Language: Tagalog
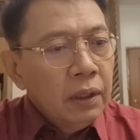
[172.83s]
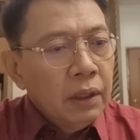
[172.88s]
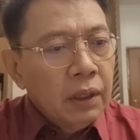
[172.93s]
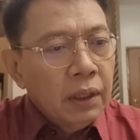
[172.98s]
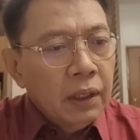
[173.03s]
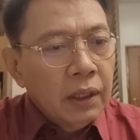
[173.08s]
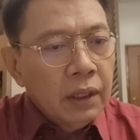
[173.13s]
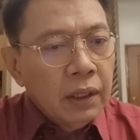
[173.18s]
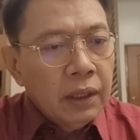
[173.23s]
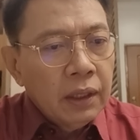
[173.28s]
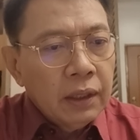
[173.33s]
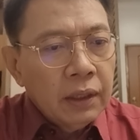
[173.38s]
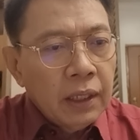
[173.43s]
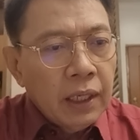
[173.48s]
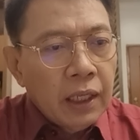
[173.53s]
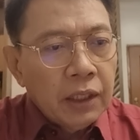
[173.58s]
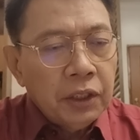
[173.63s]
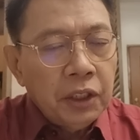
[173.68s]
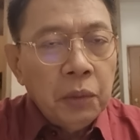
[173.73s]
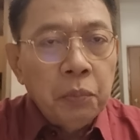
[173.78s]
uh,
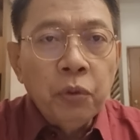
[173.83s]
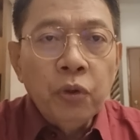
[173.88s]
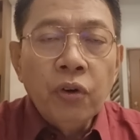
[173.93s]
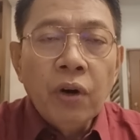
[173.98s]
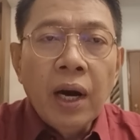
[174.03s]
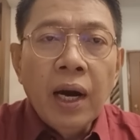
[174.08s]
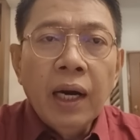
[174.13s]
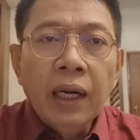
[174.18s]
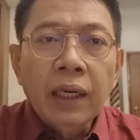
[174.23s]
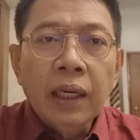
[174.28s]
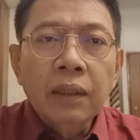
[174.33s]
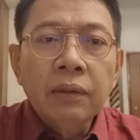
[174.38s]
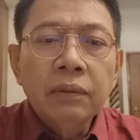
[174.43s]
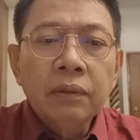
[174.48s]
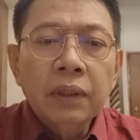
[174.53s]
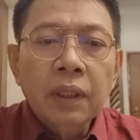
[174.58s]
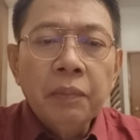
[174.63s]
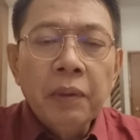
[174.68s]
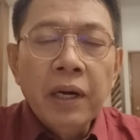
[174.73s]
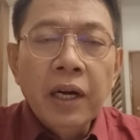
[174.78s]
na aktibo nung araw,
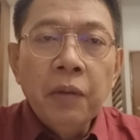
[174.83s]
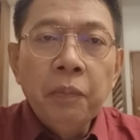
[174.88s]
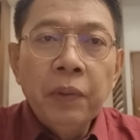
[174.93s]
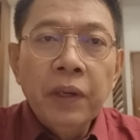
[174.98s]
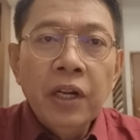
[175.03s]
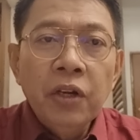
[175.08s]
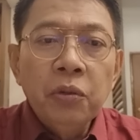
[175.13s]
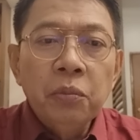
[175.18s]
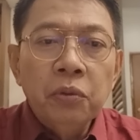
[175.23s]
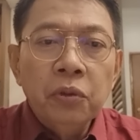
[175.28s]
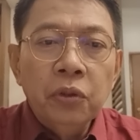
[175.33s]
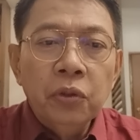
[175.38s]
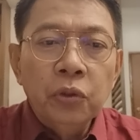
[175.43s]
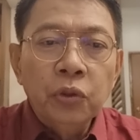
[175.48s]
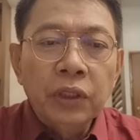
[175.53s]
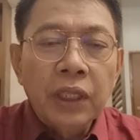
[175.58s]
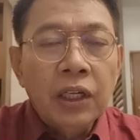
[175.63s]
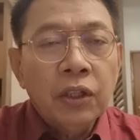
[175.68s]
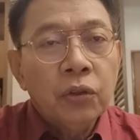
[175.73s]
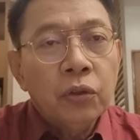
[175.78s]
aba ngayon pala
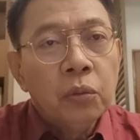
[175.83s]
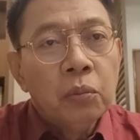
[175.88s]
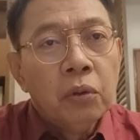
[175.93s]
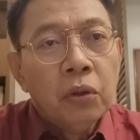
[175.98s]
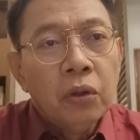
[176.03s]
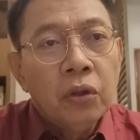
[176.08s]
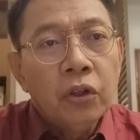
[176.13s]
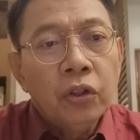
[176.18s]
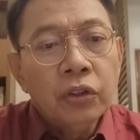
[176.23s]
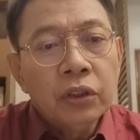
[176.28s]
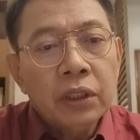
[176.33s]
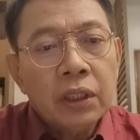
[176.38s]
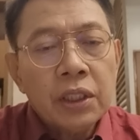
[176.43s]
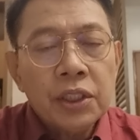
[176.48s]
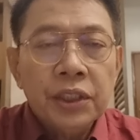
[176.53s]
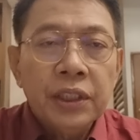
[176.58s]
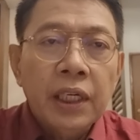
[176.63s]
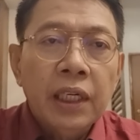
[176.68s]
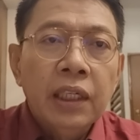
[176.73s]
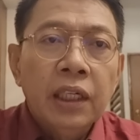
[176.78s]
lumulutang, kumukontra
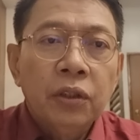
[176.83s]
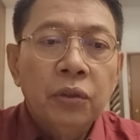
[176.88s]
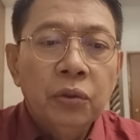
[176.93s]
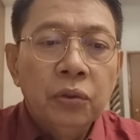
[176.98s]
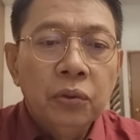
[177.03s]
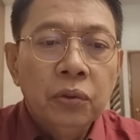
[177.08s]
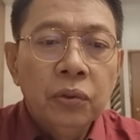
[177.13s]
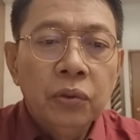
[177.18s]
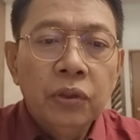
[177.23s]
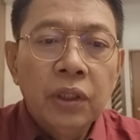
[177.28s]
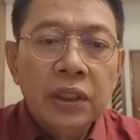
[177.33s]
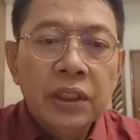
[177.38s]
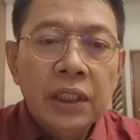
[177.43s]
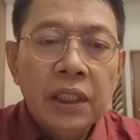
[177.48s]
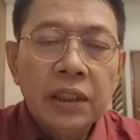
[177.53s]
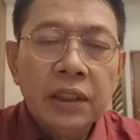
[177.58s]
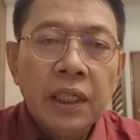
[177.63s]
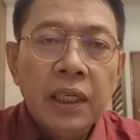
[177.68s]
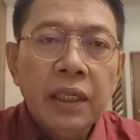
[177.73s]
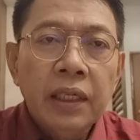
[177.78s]
siya, nagdududa
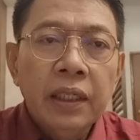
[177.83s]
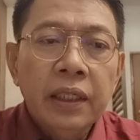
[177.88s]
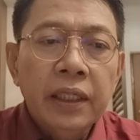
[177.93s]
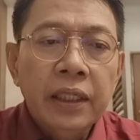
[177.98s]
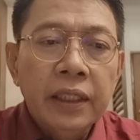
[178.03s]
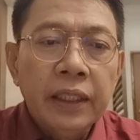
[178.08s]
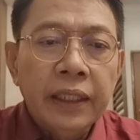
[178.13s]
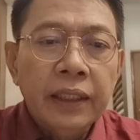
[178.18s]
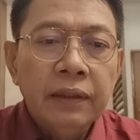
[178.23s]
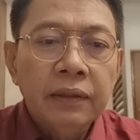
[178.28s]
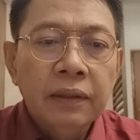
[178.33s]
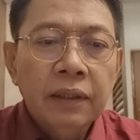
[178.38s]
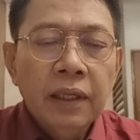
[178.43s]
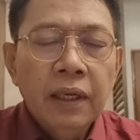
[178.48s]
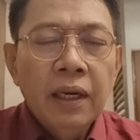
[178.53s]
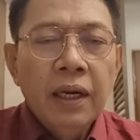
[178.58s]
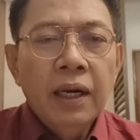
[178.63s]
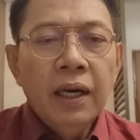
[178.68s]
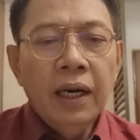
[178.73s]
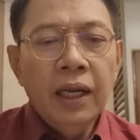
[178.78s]
siya sa hearing.
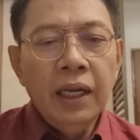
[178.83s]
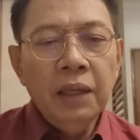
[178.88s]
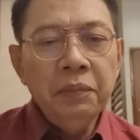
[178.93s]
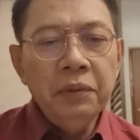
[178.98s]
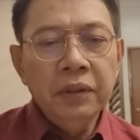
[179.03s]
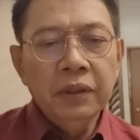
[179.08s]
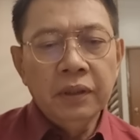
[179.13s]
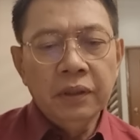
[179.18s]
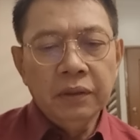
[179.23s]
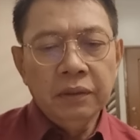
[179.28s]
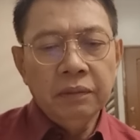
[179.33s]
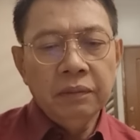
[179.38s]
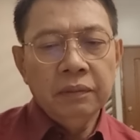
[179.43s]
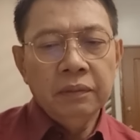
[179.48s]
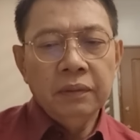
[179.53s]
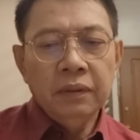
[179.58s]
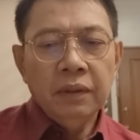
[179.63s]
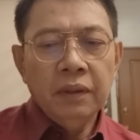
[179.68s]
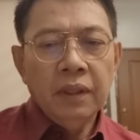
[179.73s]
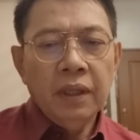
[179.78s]
Alam nyo,
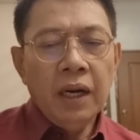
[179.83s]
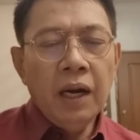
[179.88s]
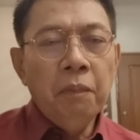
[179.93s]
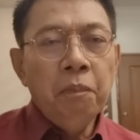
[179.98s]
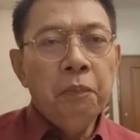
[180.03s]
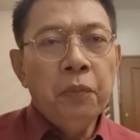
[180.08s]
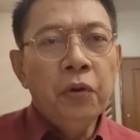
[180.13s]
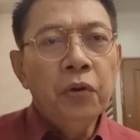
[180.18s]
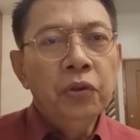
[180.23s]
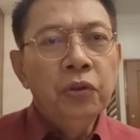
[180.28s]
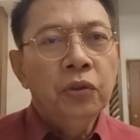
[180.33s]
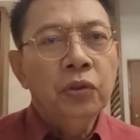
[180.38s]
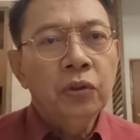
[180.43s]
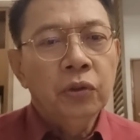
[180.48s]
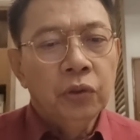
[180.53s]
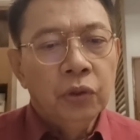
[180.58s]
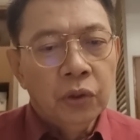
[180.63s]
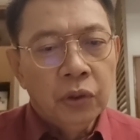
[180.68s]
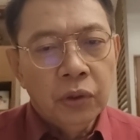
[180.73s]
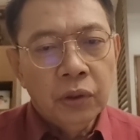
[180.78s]
ang
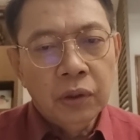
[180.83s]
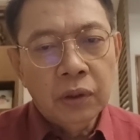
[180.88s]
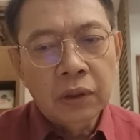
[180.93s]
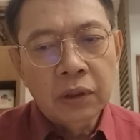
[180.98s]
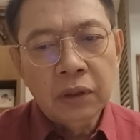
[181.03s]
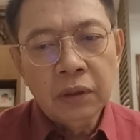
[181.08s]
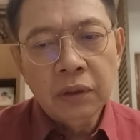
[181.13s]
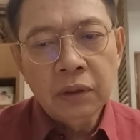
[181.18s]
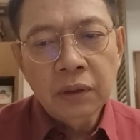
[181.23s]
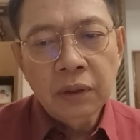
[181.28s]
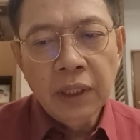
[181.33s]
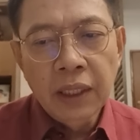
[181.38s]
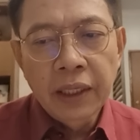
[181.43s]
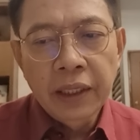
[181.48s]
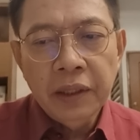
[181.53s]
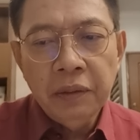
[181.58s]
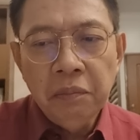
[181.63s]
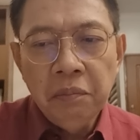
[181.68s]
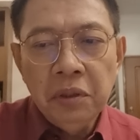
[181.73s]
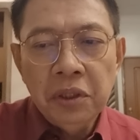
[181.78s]
punot dulo
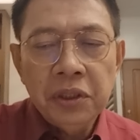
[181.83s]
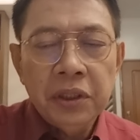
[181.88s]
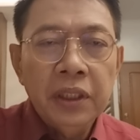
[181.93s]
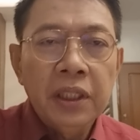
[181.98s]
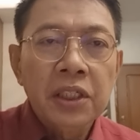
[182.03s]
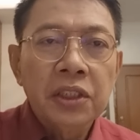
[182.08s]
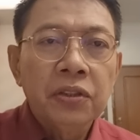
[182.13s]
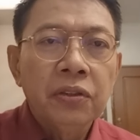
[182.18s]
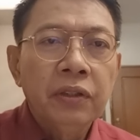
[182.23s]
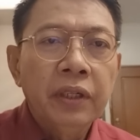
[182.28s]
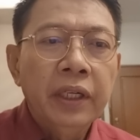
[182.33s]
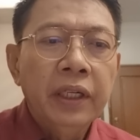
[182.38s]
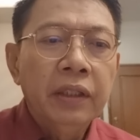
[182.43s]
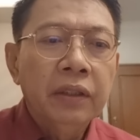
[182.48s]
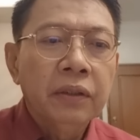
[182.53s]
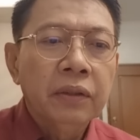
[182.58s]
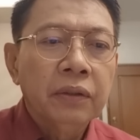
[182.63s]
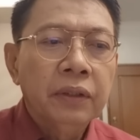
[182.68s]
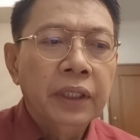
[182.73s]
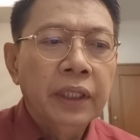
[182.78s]
ng investigasyon na
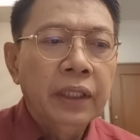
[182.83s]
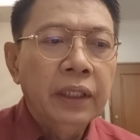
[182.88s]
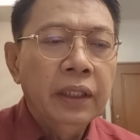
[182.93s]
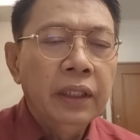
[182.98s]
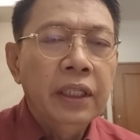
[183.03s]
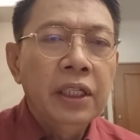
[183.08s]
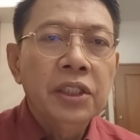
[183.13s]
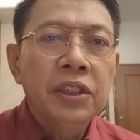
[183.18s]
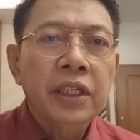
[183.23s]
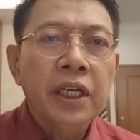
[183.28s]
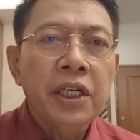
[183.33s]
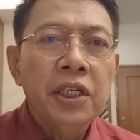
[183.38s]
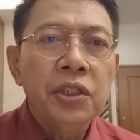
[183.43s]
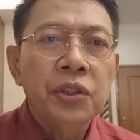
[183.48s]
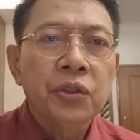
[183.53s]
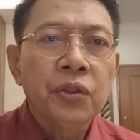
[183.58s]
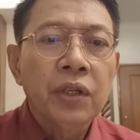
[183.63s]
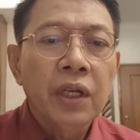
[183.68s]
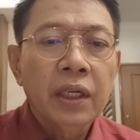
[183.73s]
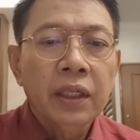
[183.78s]
ito, hindi sa
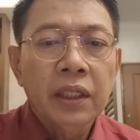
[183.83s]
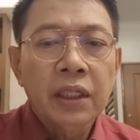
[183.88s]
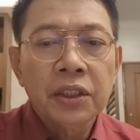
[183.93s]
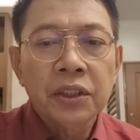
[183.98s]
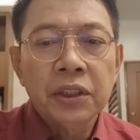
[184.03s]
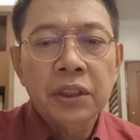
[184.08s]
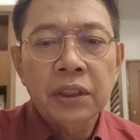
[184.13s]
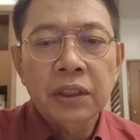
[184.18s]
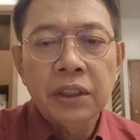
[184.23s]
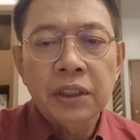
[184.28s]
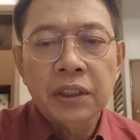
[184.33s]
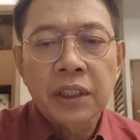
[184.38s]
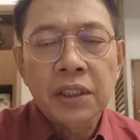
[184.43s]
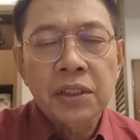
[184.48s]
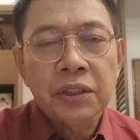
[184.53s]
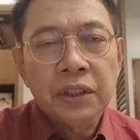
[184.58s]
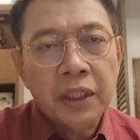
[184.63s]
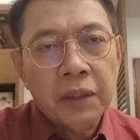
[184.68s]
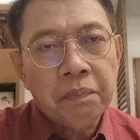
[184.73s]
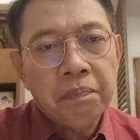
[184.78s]
iso lang ng
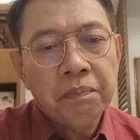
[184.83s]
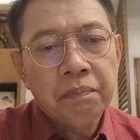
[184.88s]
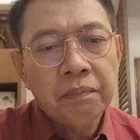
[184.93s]
citizenship